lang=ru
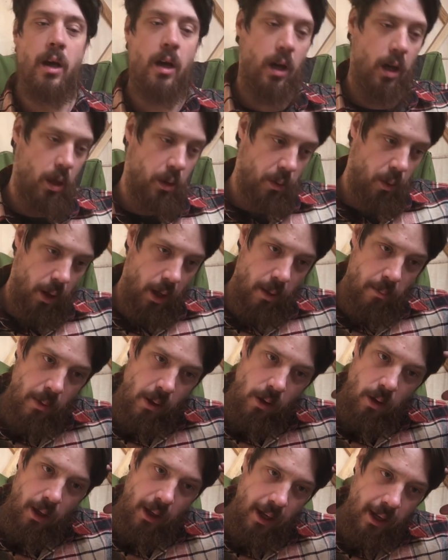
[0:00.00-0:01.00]
которое
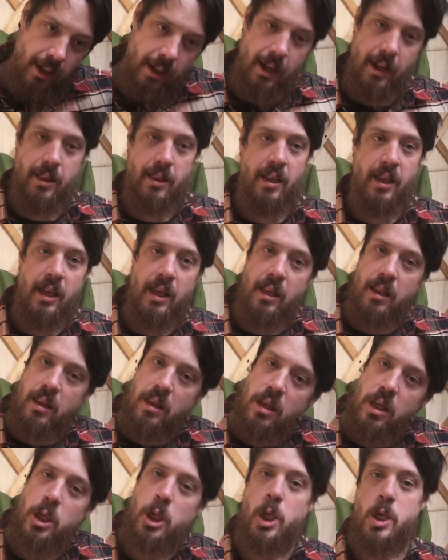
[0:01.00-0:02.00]
имело конкретно
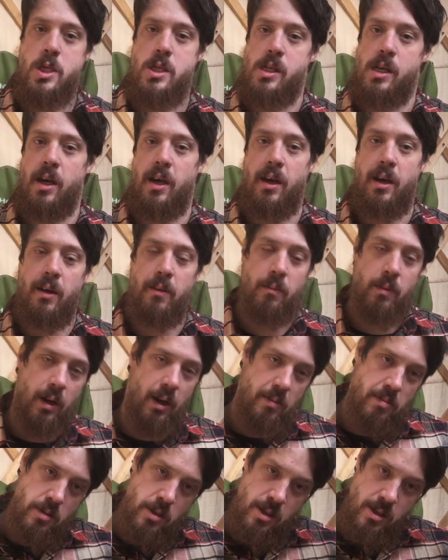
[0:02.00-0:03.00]
этническое,
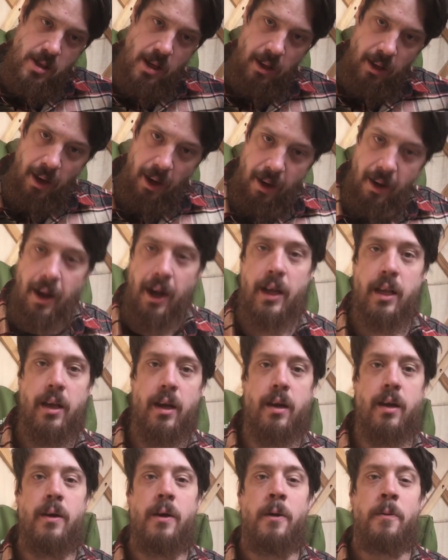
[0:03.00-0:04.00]
как бы сказать,
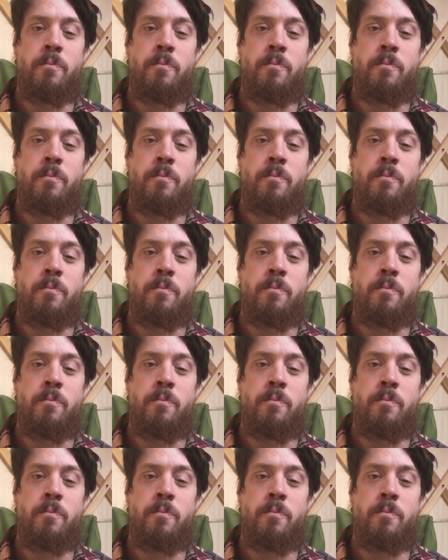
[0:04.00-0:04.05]
характер,